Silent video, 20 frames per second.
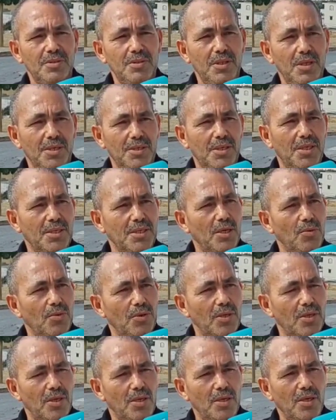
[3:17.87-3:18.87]
لان هذا
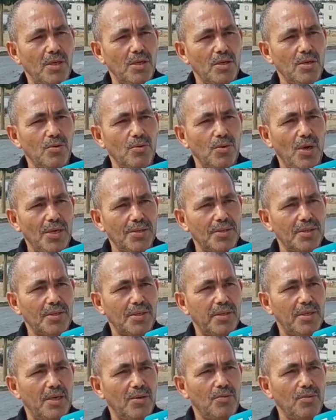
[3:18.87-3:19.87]
هو وعاد
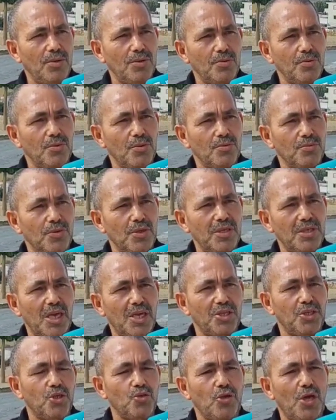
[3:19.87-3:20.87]
وبالنسبه
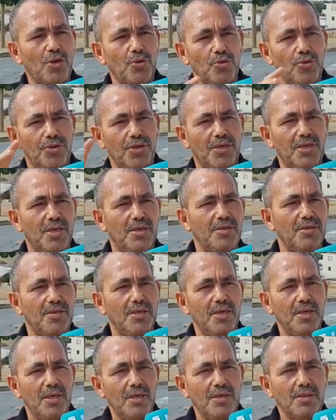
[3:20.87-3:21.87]
كتجي تعرضوا هنايا
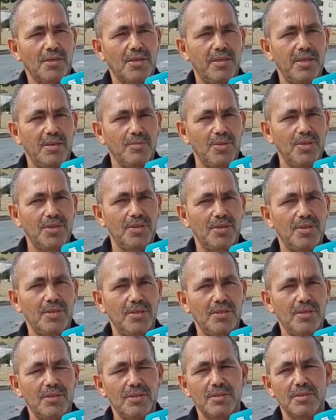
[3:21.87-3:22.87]
للتلامذ
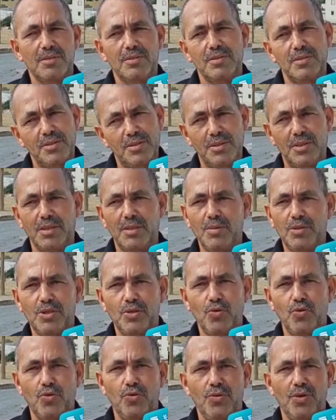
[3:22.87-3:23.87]
هذا
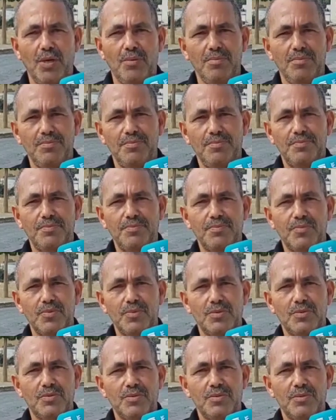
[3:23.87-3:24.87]
خصو يكونوا الامن
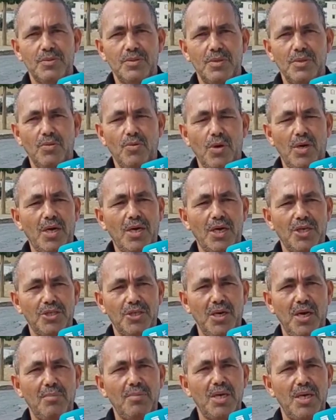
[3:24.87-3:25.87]
واخا
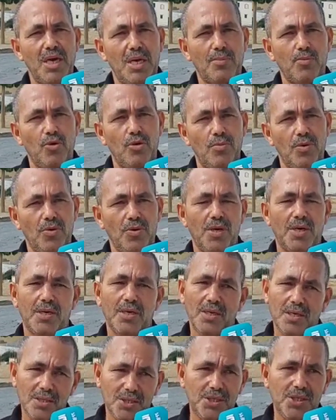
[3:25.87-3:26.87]
كيجي الامن كيهربوا هما
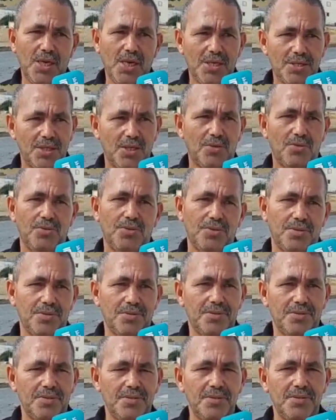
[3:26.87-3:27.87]
ولكن خص شي حاجه
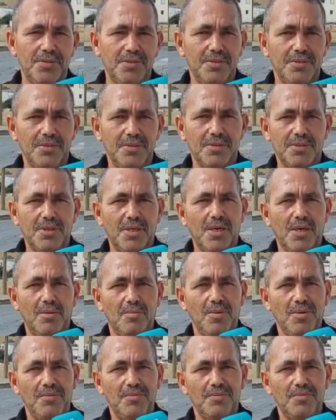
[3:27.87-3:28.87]
يكون
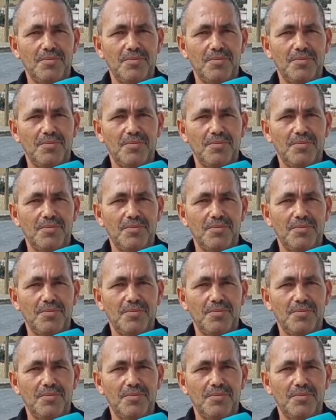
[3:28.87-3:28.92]
صرامه